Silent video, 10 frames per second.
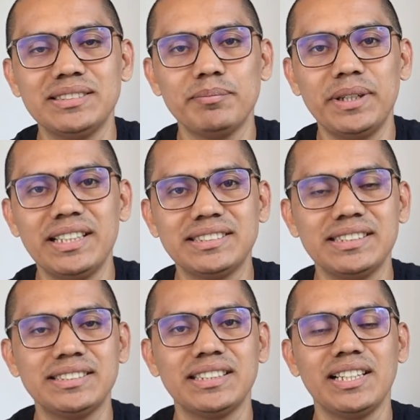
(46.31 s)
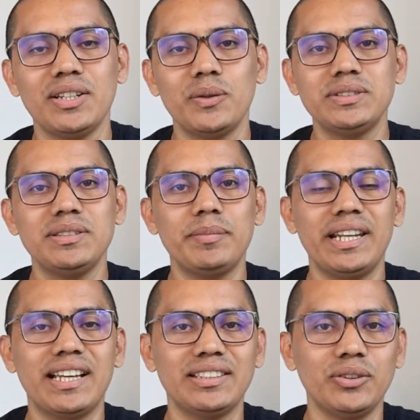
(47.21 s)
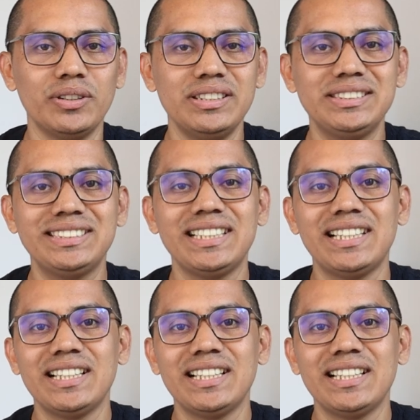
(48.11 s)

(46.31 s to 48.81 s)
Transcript: empresas, os empregadores,